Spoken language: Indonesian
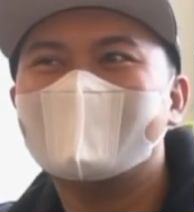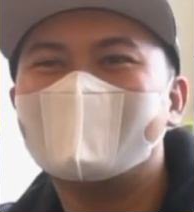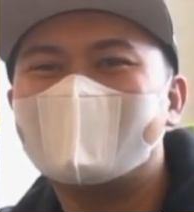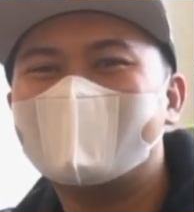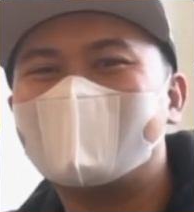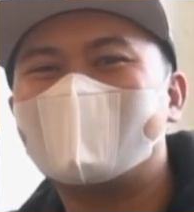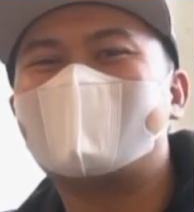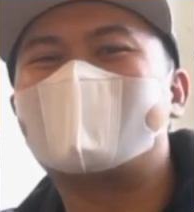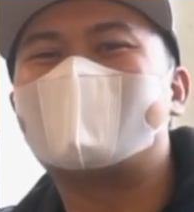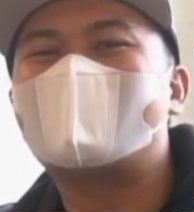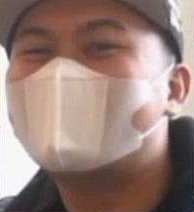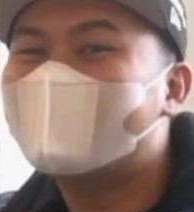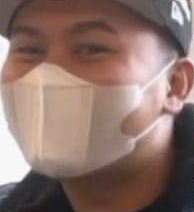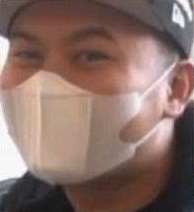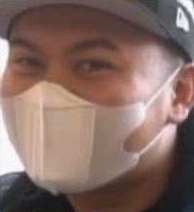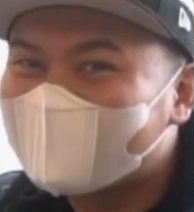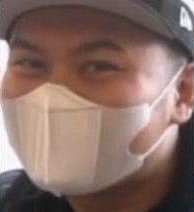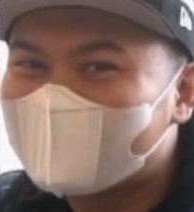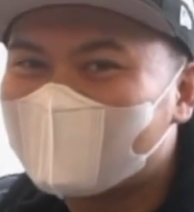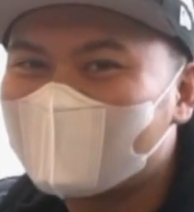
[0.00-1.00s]
dengan adanya
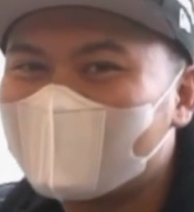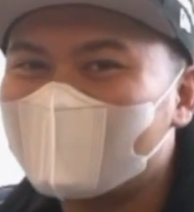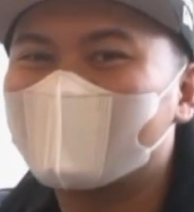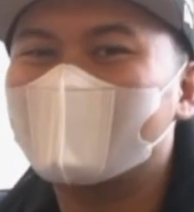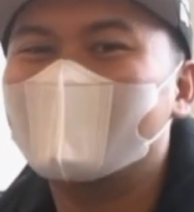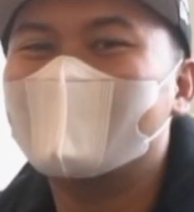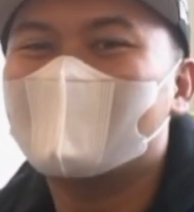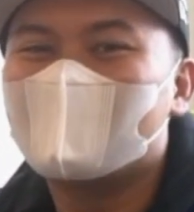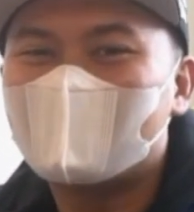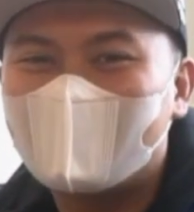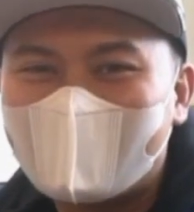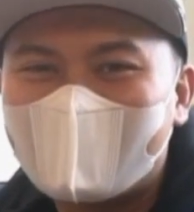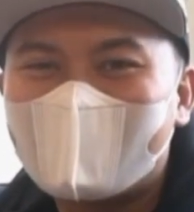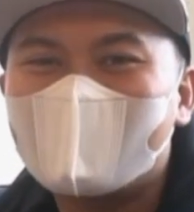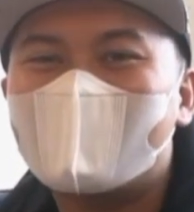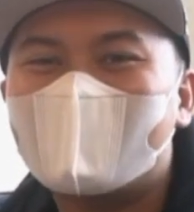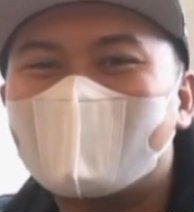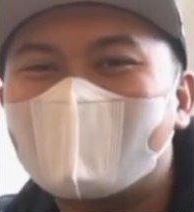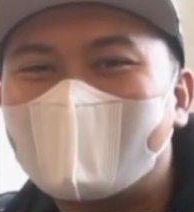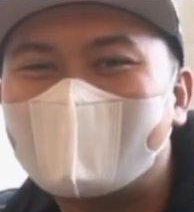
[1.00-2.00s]
resto mereka
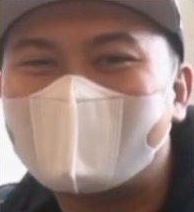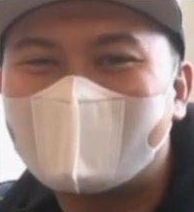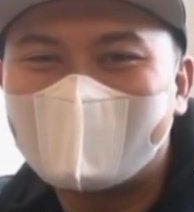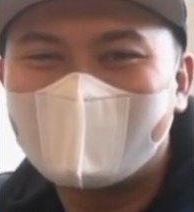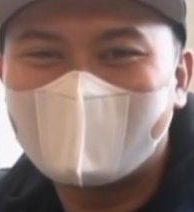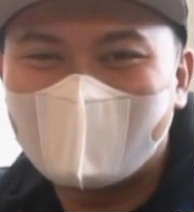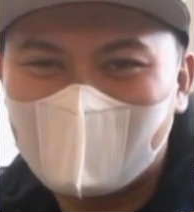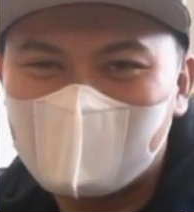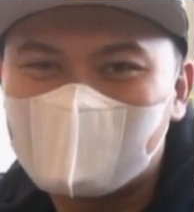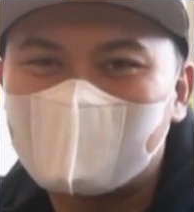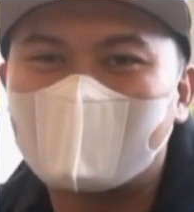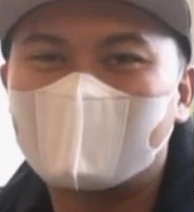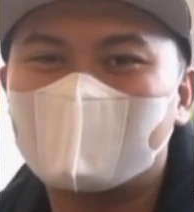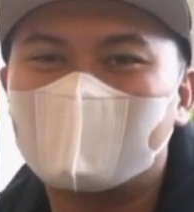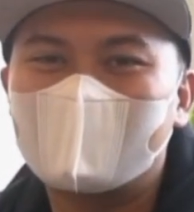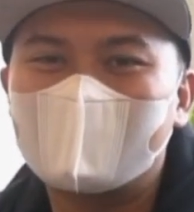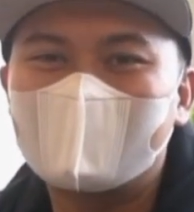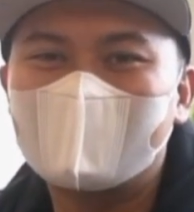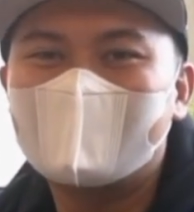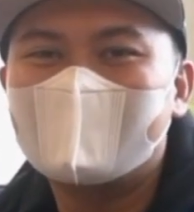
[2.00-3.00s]
mau datang ke tempat
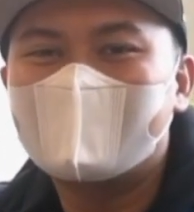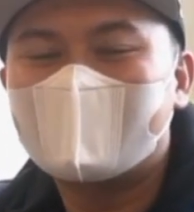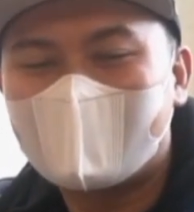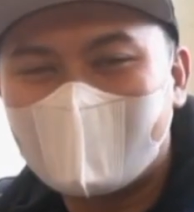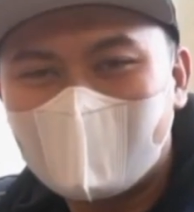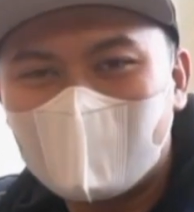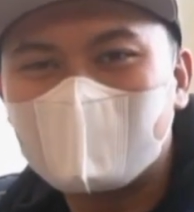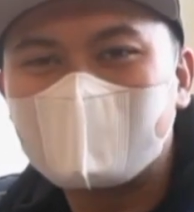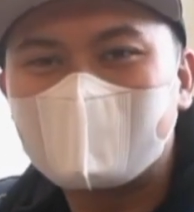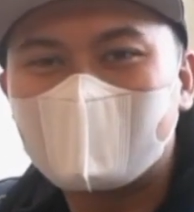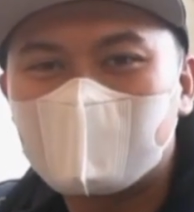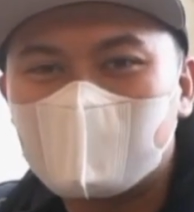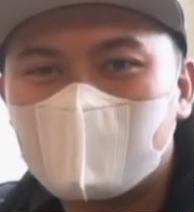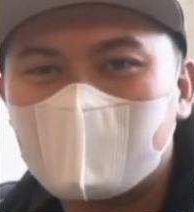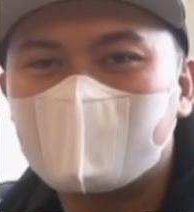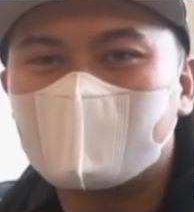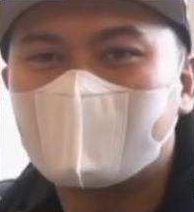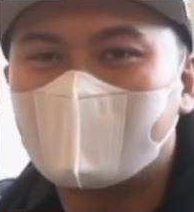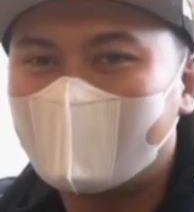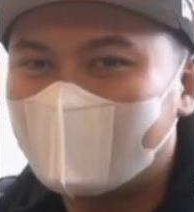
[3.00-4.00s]
gua karena konsep
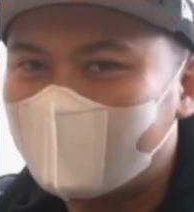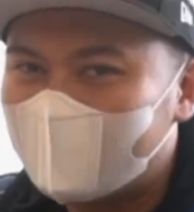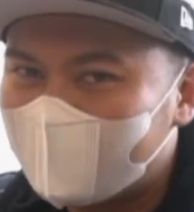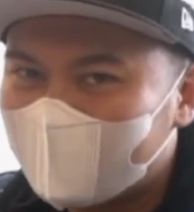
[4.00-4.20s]
gua juga ada